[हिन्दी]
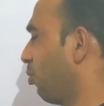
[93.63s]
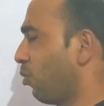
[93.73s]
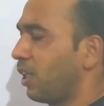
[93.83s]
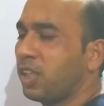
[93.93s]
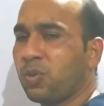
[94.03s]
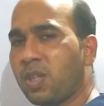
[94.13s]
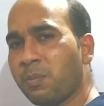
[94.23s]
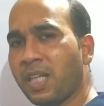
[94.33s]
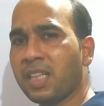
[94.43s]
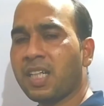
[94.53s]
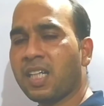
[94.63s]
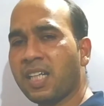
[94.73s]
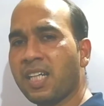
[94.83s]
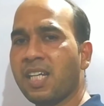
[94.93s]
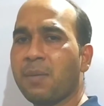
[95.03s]
वोल्टेज को कम ज़्यादा
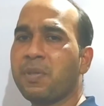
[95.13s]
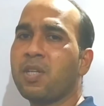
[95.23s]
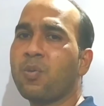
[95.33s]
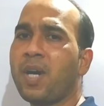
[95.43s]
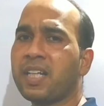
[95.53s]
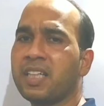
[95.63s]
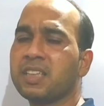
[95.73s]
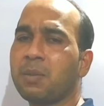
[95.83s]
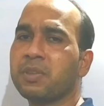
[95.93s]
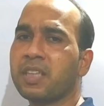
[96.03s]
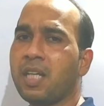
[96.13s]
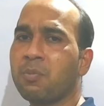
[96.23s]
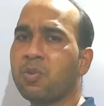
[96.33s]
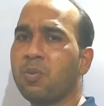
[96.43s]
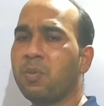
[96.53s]
करने के लिए अपने रिक्वायर्ड के हिसाब से क्या
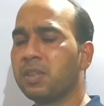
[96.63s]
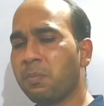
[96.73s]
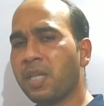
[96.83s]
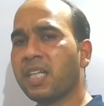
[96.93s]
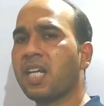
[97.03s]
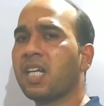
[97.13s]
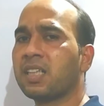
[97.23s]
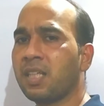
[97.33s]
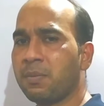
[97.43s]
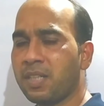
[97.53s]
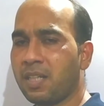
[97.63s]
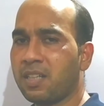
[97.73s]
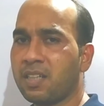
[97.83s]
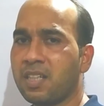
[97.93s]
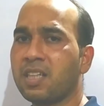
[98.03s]
हमको बस मेंटेन रखता है भैया
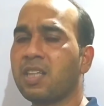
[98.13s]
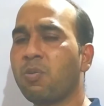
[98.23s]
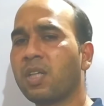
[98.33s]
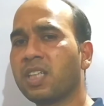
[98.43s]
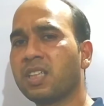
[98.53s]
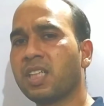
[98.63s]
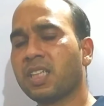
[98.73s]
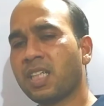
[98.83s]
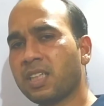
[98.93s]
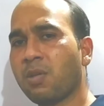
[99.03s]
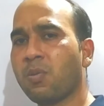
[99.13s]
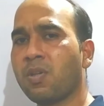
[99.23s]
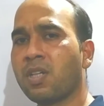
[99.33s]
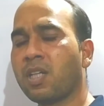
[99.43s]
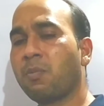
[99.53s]
कि इतना वोल्टेज देता रहता है वो
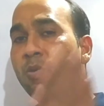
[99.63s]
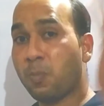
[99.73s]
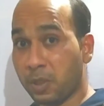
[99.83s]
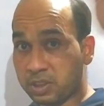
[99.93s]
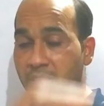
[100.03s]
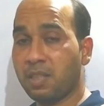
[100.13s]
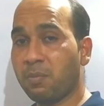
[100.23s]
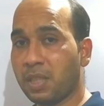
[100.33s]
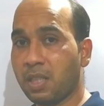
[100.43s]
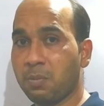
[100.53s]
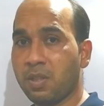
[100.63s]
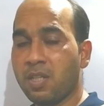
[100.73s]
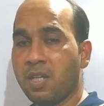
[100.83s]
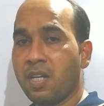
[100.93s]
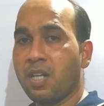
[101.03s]
कभी ऊपर से
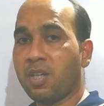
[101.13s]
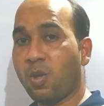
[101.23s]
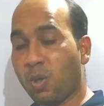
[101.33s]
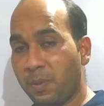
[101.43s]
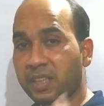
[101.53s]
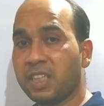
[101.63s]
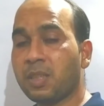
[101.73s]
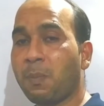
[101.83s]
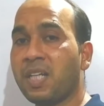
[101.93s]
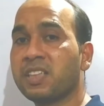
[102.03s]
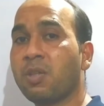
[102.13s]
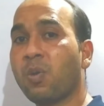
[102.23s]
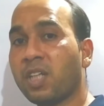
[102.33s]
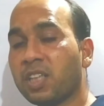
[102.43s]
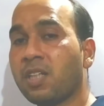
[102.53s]
मतलब गवर्नमेंट की सप्लाई से
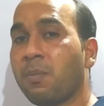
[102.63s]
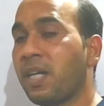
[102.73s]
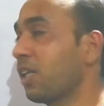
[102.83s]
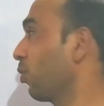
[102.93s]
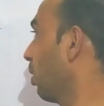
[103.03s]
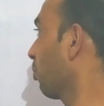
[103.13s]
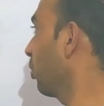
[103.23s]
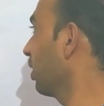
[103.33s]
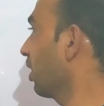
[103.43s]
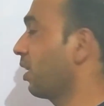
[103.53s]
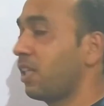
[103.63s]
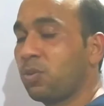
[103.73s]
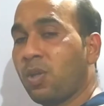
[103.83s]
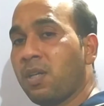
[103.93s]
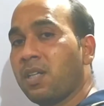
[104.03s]
वोल्टेज कम आया तो हमको इधर ये
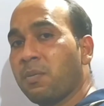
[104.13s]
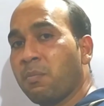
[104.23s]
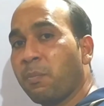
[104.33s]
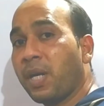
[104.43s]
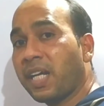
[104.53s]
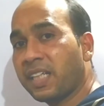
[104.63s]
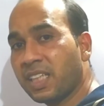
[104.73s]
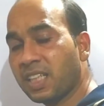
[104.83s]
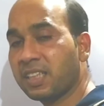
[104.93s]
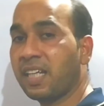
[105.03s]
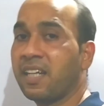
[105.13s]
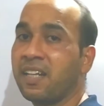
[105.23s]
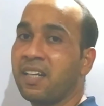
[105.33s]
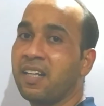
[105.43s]
थोड़ा बढ़ा के दे देता है